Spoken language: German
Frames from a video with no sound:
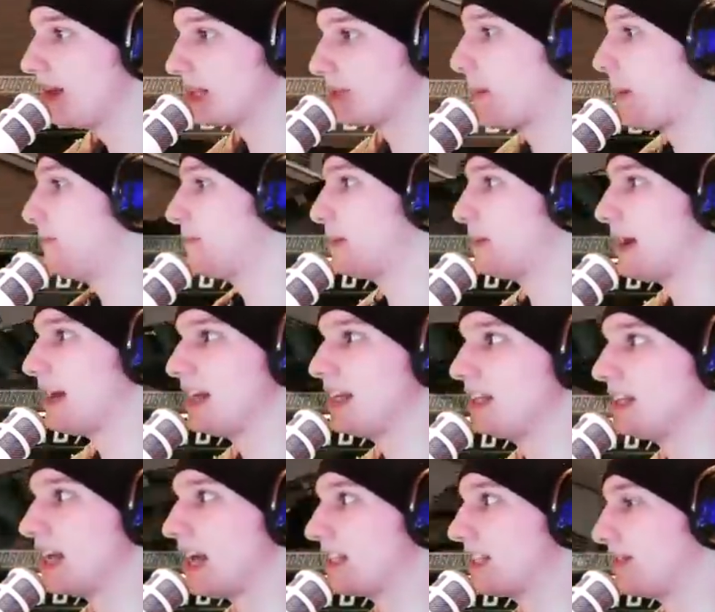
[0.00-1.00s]
Das bleibt
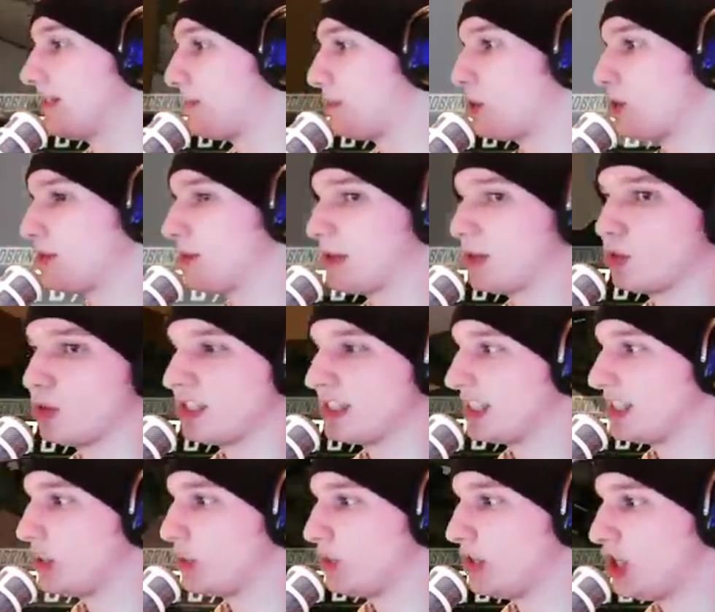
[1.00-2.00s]
immerhin, also das bleibt trotzdem natürlich ein
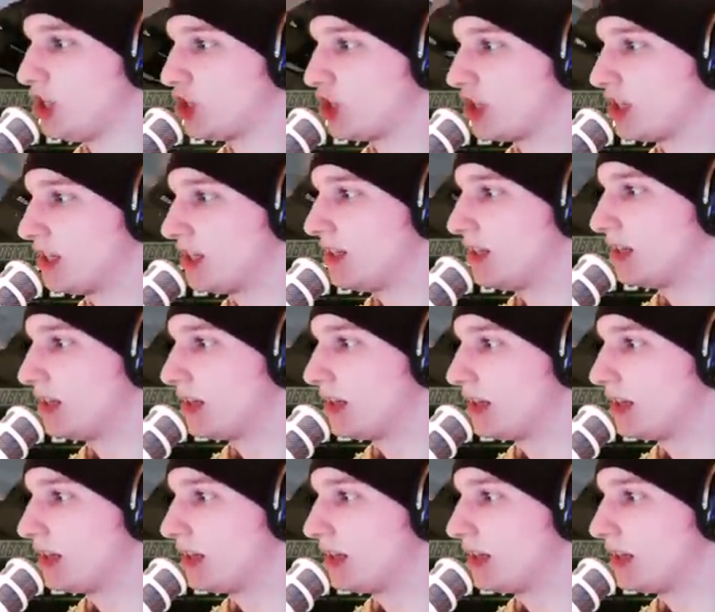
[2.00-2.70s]
COD-Channel.